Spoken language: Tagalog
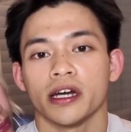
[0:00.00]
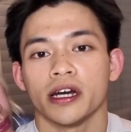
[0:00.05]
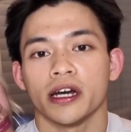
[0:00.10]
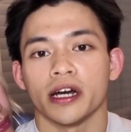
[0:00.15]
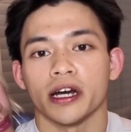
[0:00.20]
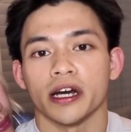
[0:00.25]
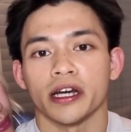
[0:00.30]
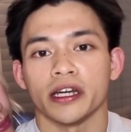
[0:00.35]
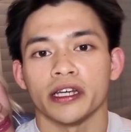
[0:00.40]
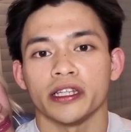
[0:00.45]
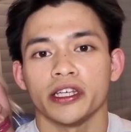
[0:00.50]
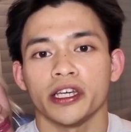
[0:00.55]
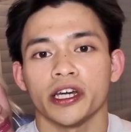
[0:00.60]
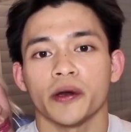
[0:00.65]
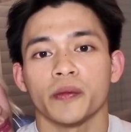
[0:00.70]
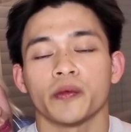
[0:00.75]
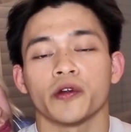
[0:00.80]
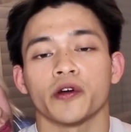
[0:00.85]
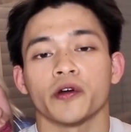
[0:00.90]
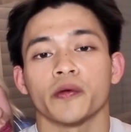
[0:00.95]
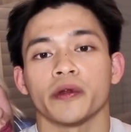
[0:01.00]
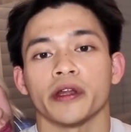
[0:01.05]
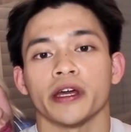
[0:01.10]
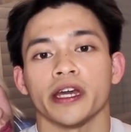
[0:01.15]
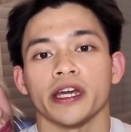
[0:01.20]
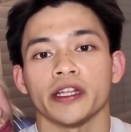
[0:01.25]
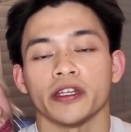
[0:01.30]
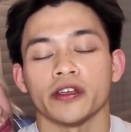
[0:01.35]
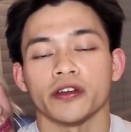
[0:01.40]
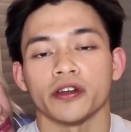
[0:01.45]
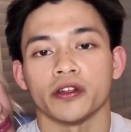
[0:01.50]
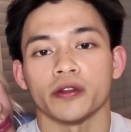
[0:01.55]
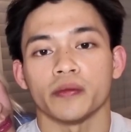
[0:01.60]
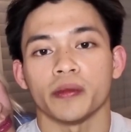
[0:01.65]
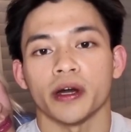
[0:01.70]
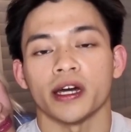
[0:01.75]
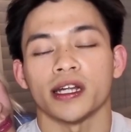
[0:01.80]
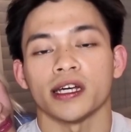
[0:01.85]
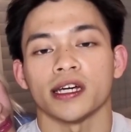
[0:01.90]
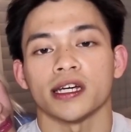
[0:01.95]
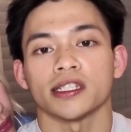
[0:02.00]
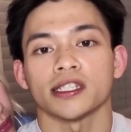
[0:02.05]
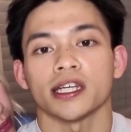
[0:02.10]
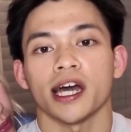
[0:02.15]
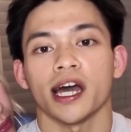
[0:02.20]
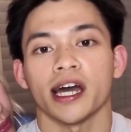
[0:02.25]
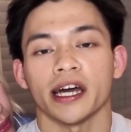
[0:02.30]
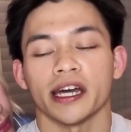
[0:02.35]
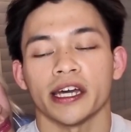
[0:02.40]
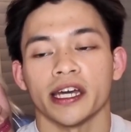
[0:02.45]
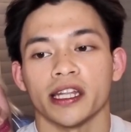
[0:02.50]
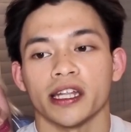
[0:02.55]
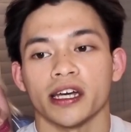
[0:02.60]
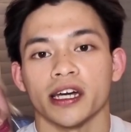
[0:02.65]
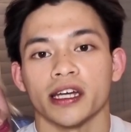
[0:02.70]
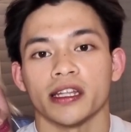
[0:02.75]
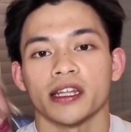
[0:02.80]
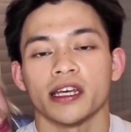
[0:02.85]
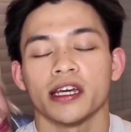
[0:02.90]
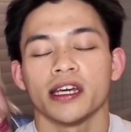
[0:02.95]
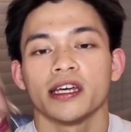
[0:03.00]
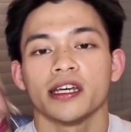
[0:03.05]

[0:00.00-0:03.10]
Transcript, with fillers: uh, hindi appropriate yon para sa akin at